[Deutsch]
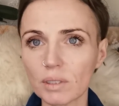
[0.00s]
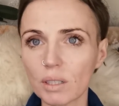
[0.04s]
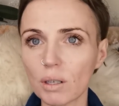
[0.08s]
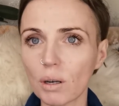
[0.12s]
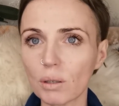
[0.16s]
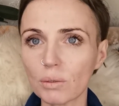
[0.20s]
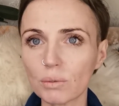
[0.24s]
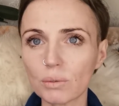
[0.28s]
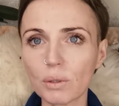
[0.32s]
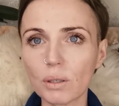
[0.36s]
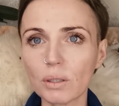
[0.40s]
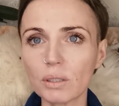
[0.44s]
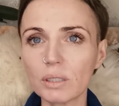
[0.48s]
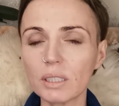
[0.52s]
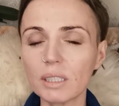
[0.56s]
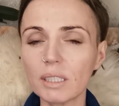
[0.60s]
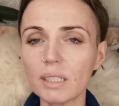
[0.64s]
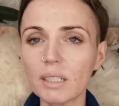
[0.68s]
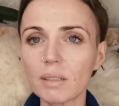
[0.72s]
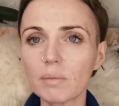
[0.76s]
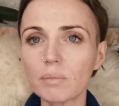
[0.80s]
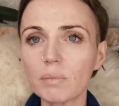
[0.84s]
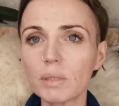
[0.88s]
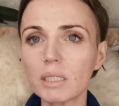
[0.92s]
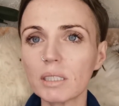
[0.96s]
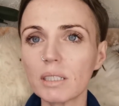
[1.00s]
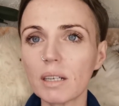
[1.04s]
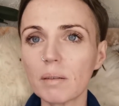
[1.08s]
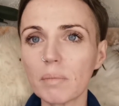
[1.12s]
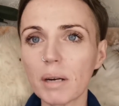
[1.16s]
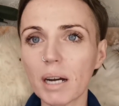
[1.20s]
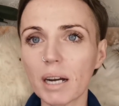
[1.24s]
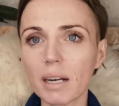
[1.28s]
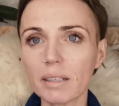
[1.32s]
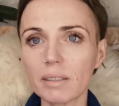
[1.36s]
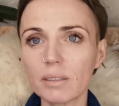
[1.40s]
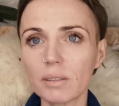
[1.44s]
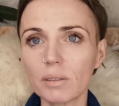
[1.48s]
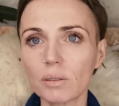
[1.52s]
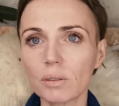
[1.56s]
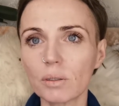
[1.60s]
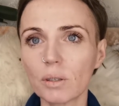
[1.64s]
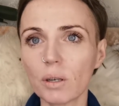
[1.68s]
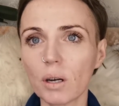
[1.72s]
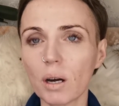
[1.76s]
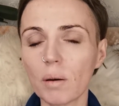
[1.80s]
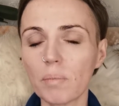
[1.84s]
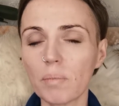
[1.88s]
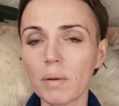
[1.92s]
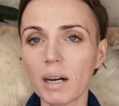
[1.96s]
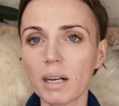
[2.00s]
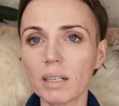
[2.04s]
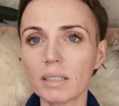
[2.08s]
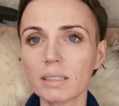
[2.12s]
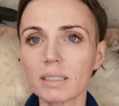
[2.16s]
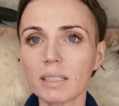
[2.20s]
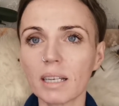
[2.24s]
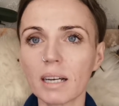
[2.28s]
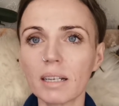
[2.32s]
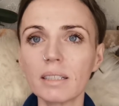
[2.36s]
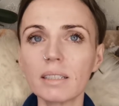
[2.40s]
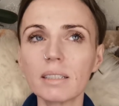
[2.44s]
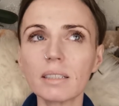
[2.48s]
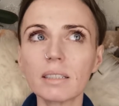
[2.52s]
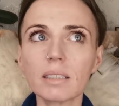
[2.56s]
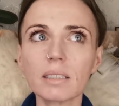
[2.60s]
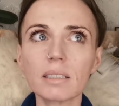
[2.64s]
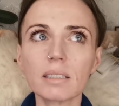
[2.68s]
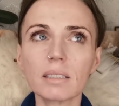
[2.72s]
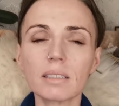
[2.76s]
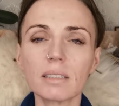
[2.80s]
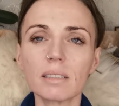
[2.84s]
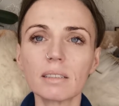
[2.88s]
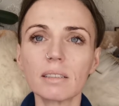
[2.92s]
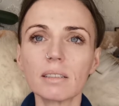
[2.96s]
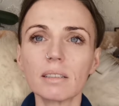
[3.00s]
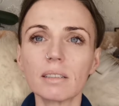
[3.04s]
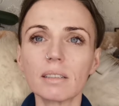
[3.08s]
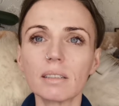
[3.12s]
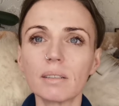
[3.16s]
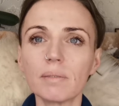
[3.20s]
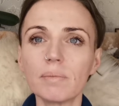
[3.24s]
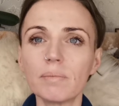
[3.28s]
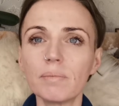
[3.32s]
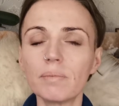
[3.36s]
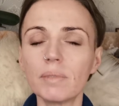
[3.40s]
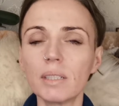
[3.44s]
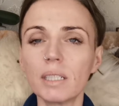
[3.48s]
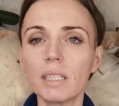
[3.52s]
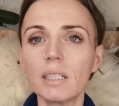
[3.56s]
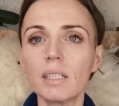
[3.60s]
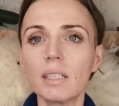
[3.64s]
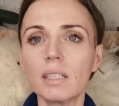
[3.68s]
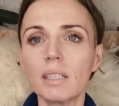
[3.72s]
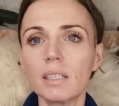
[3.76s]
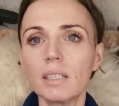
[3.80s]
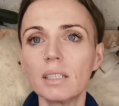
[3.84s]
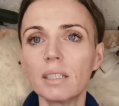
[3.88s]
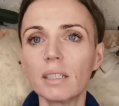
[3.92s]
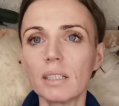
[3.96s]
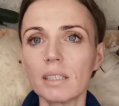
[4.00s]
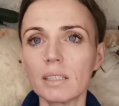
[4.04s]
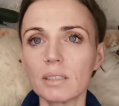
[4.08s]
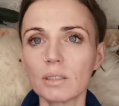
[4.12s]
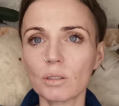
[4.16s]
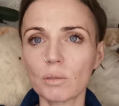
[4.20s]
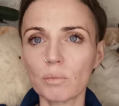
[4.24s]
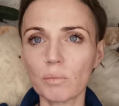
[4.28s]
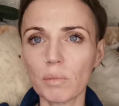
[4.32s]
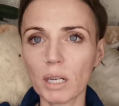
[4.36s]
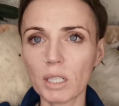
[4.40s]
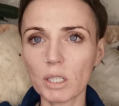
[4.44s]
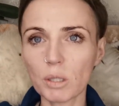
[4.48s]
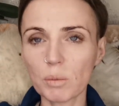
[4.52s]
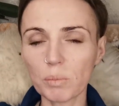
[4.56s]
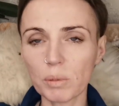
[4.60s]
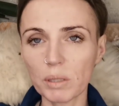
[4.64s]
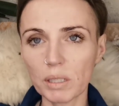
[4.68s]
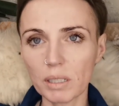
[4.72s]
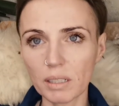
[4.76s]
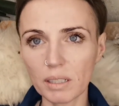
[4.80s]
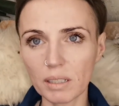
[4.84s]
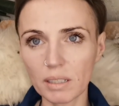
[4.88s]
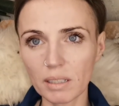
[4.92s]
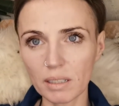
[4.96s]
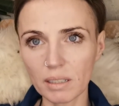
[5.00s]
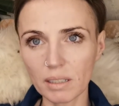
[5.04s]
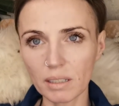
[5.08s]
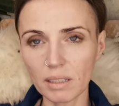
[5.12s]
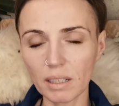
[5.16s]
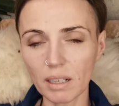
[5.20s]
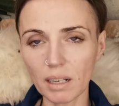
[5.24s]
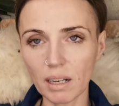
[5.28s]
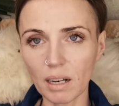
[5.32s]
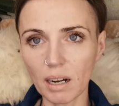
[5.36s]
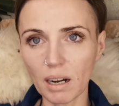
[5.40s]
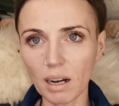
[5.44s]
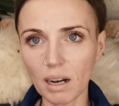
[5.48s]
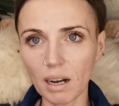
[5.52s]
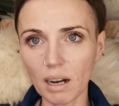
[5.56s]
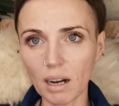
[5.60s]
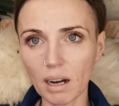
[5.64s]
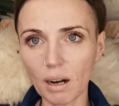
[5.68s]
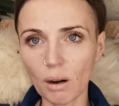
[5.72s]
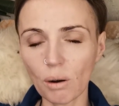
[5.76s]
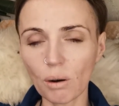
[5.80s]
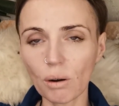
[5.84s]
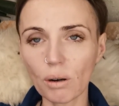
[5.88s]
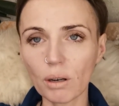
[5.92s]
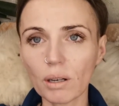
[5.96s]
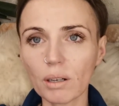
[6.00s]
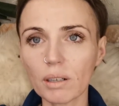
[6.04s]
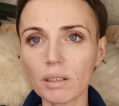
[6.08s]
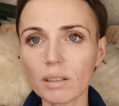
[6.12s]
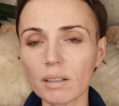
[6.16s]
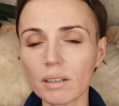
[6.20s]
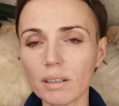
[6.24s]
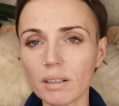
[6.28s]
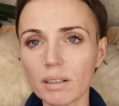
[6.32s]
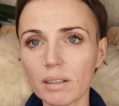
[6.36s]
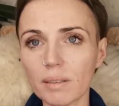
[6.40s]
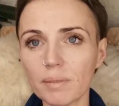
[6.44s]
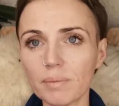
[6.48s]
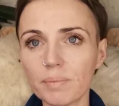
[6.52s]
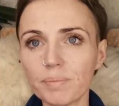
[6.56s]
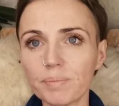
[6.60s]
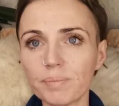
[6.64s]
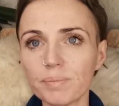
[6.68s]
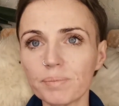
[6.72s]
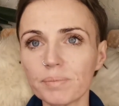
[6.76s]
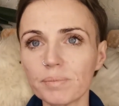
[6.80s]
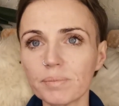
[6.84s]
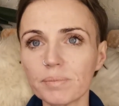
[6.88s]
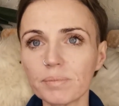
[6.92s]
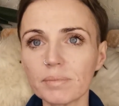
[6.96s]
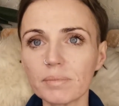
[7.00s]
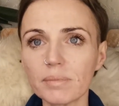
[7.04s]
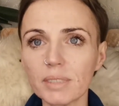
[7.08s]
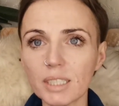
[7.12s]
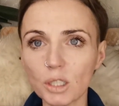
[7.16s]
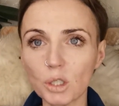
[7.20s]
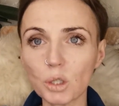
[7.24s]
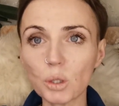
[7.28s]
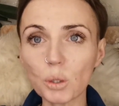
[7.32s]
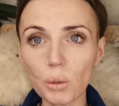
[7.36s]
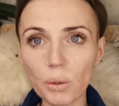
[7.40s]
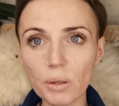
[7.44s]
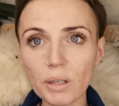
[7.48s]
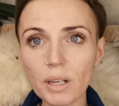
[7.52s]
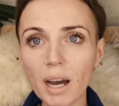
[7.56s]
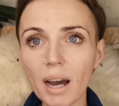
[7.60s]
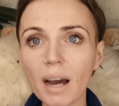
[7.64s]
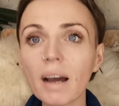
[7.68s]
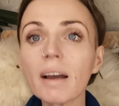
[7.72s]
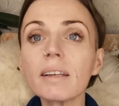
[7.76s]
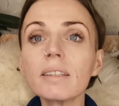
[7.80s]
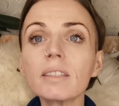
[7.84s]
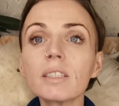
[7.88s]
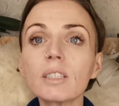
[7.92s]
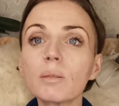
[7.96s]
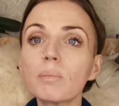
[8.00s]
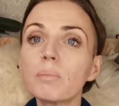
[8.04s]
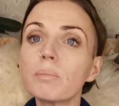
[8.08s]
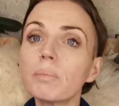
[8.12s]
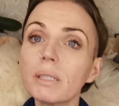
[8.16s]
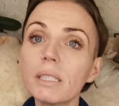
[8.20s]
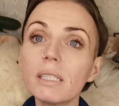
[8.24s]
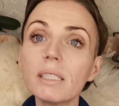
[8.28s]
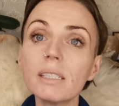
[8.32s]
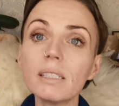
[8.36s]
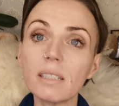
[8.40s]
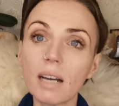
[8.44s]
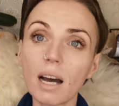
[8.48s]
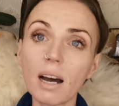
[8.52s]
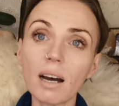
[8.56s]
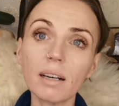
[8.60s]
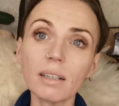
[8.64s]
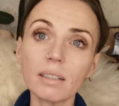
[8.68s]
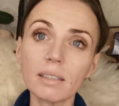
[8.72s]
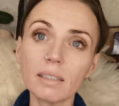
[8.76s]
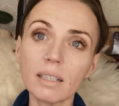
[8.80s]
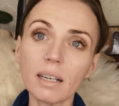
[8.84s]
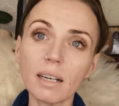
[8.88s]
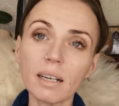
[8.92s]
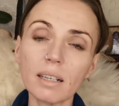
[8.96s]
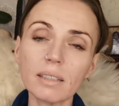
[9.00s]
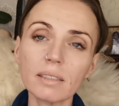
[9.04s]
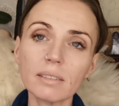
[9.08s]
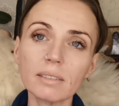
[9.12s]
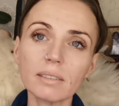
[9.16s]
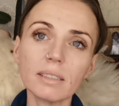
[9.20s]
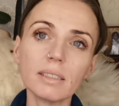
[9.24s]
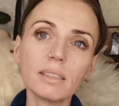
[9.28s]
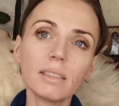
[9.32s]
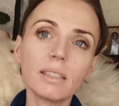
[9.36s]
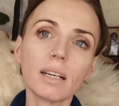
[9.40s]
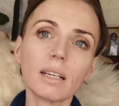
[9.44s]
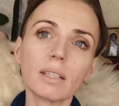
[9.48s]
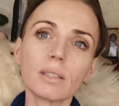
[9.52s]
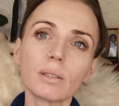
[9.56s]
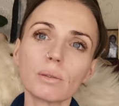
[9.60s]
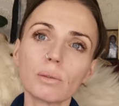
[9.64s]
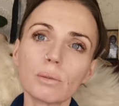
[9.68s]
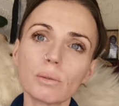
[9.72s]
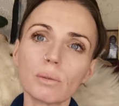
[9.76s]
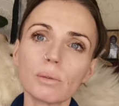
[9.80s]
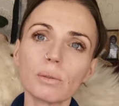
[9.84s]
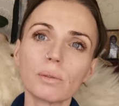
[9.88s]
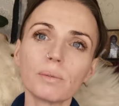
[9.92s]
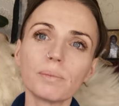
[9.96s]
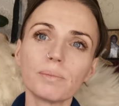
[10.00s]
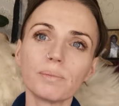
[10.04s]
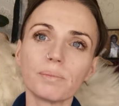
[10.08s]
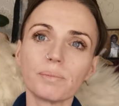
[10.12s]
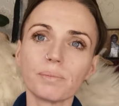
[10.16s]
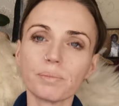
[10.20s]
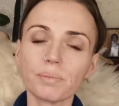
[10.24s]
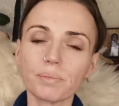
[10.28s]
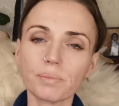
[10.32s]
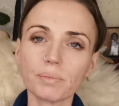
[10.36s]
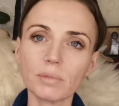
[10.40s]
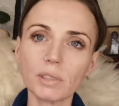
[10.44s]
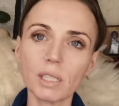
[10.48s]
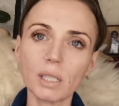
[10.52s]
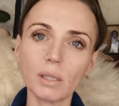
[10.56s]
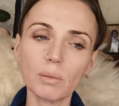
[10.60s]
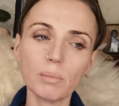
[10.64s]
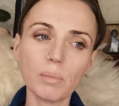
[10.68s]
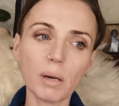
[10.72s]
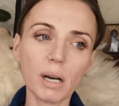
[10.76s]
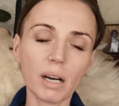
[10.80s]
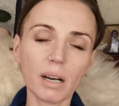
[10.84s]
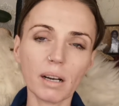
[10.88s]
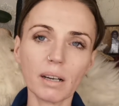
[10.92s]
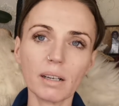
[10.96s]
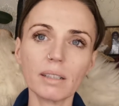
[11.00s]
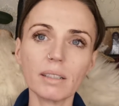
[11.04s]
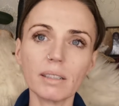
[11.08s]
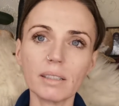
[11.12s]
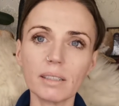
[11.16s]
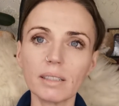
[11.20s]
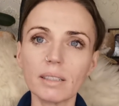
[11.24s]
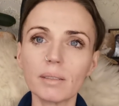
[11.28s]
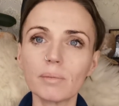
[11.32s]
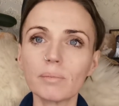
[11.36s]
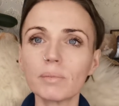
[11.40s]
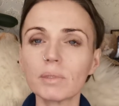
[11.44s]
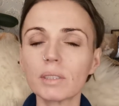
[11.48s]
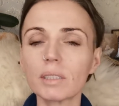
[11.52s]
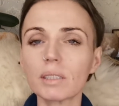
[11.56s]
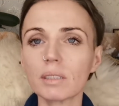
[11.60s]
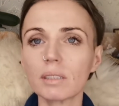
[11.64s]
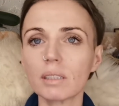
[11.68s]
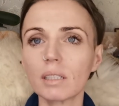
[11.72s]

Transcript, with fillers: konfrontiert mit ihrem eigenen Körper, sei es ähm, zum Beispiel auch ähm, die Schönheitsbilder, ja, die also über eben